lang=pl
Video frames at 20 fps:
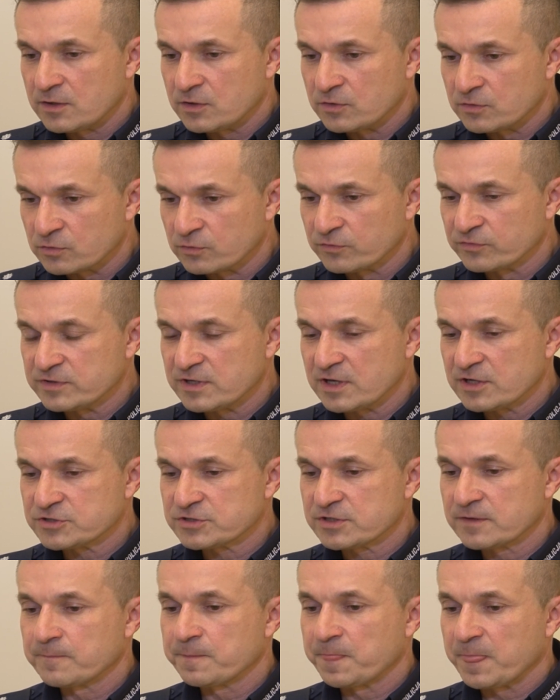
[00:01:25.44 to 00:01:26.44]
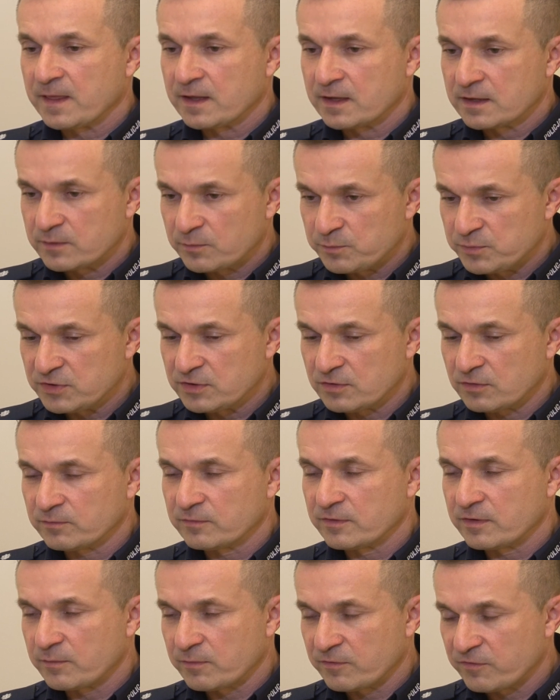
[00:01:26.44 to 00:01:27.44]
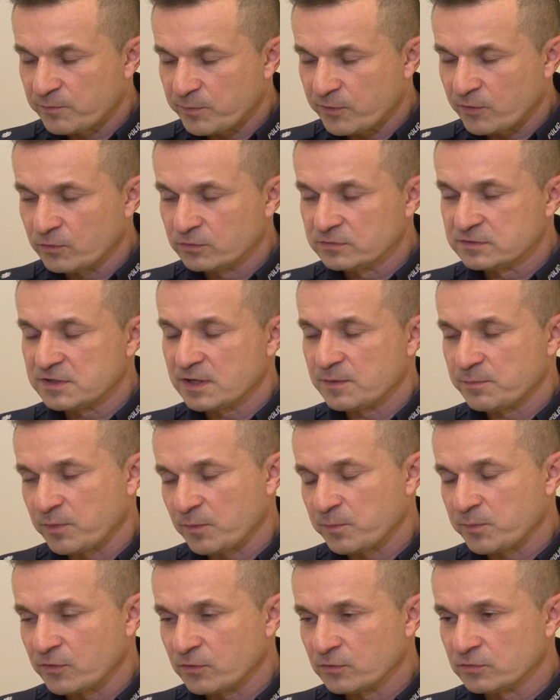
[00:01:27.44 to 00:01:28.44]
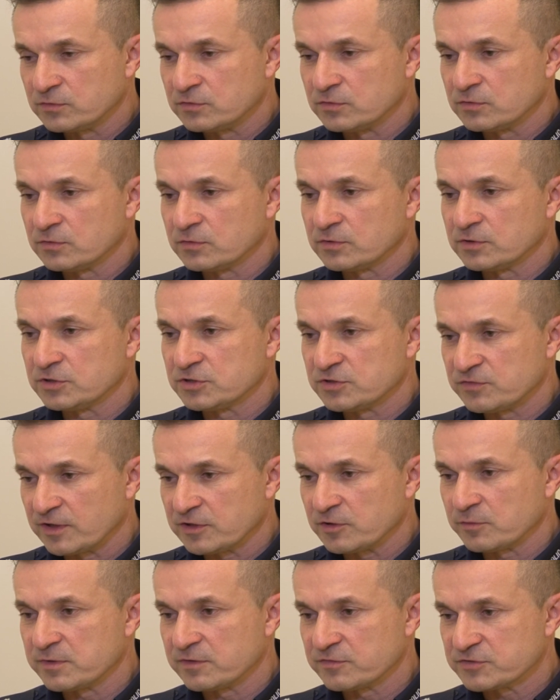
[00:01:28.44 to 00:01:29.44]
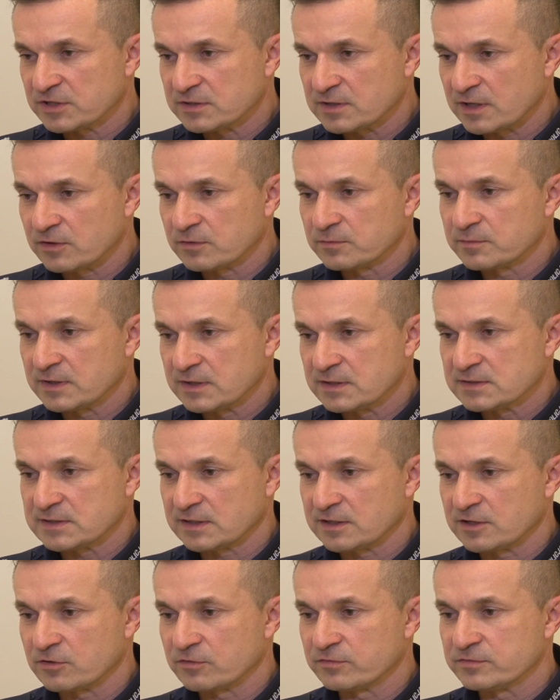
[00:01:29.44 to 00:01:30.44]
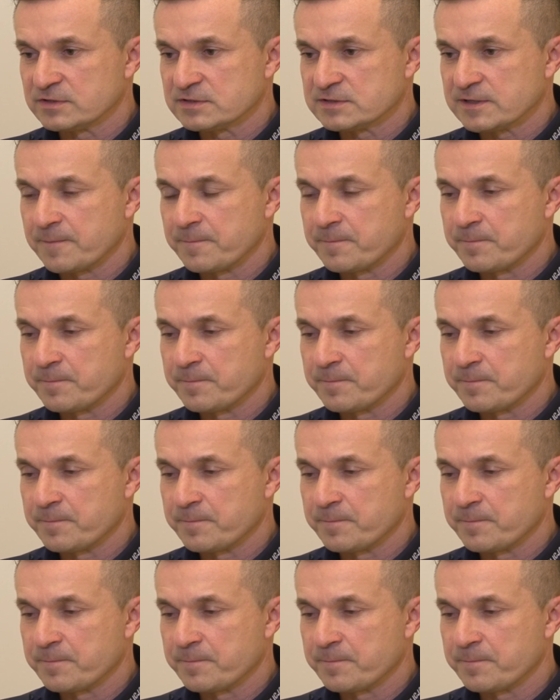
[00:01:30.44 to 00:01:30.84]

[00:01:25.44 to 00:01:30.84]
również piją w południe, po południu i świadomie wsiadają za kierownicę.